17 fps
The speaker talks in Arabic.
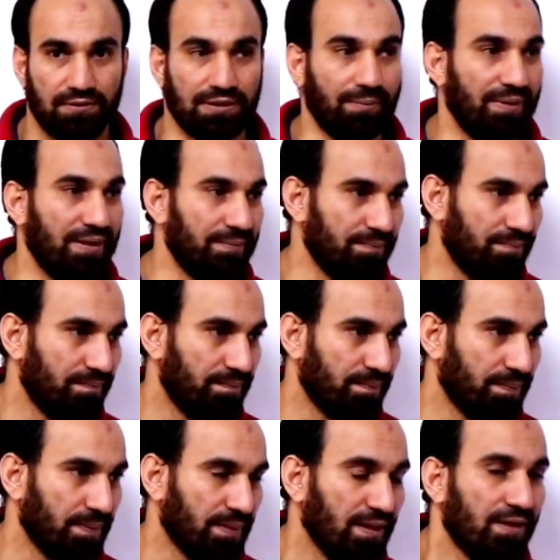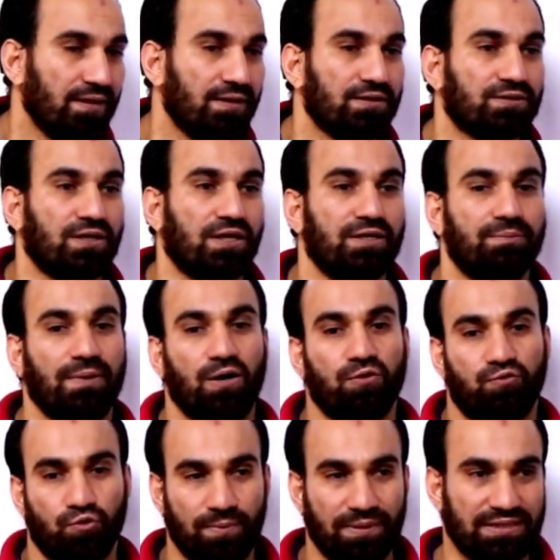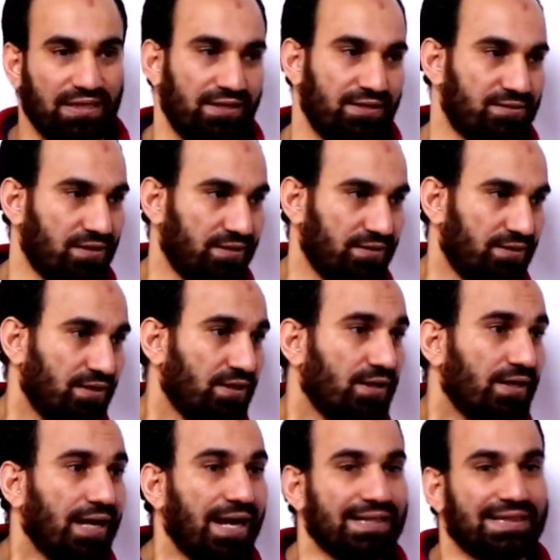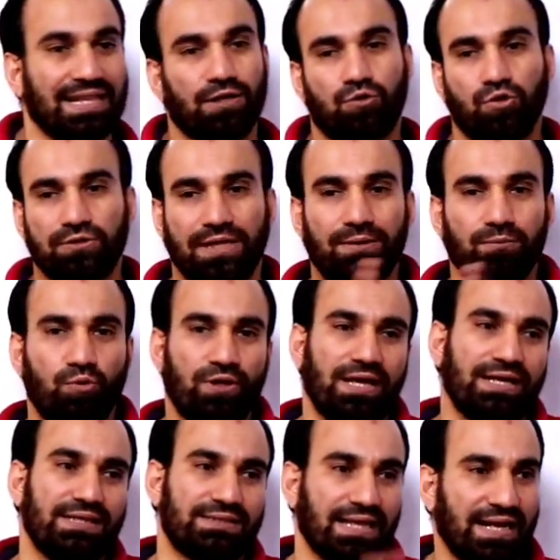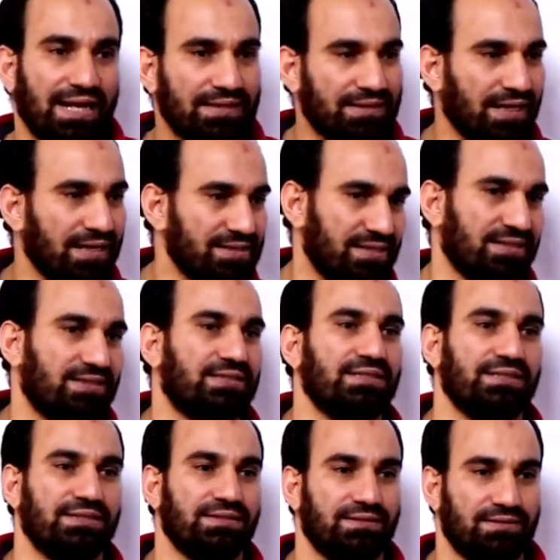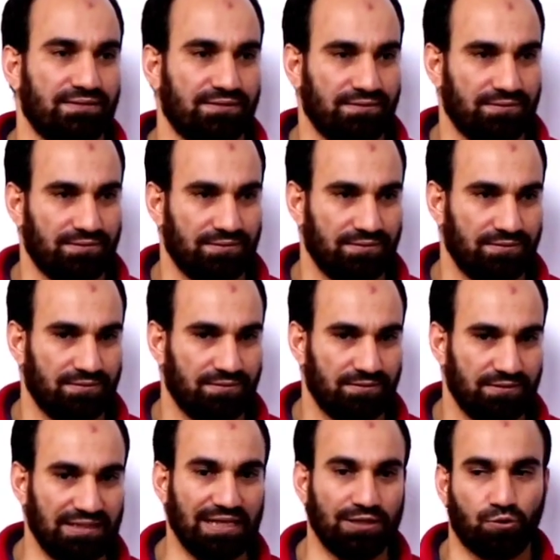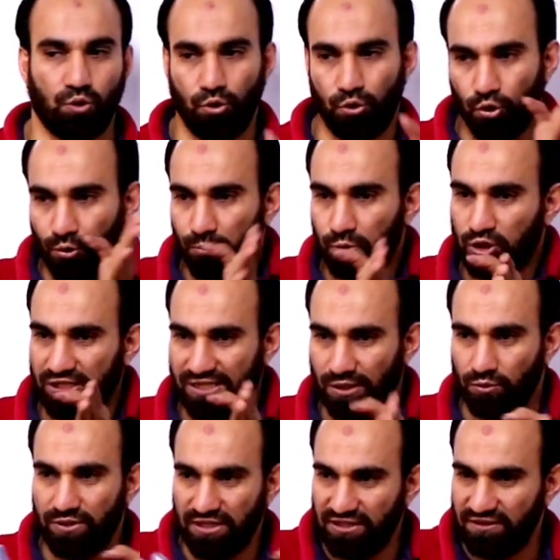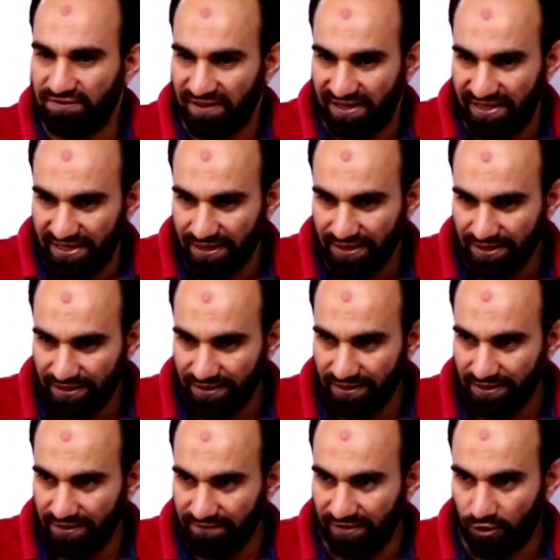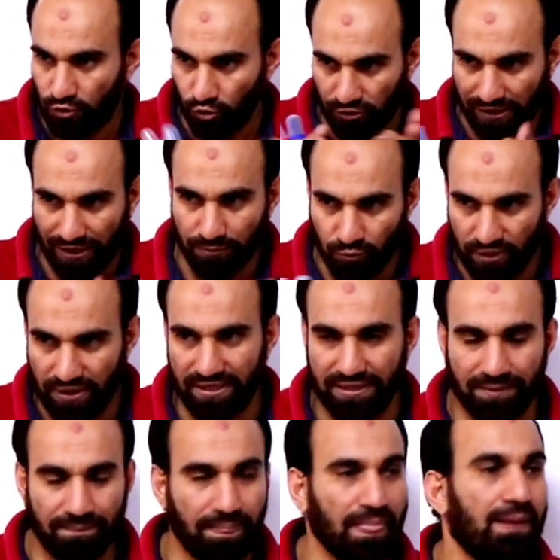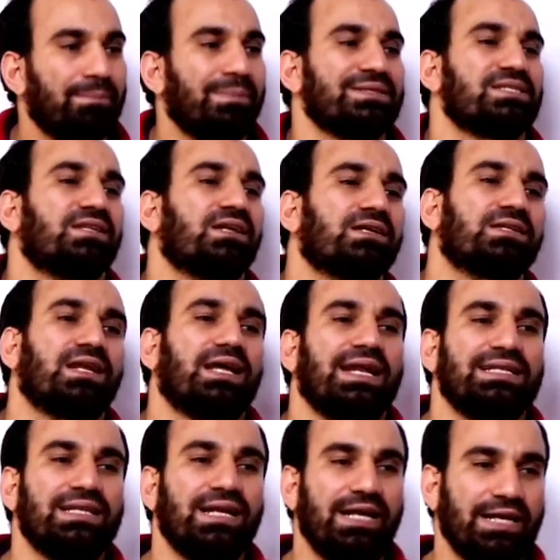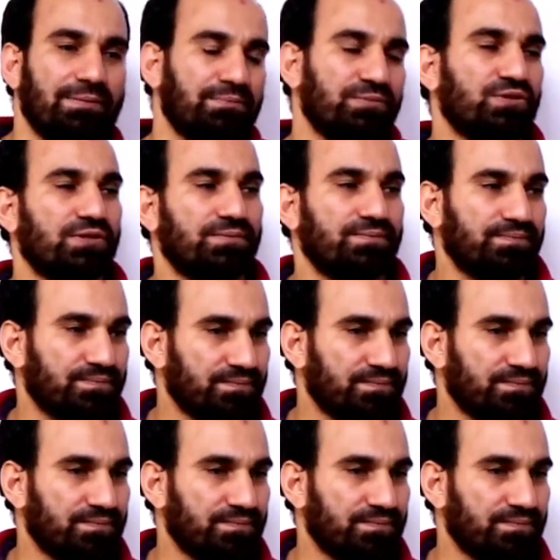تمام طيب او فورمات الايثايل هتلاقي الكتله الموليه للثلاثه 60 يعني كلهم متساويين في الايه في الكتله الموليه بس درجه غليان الحمض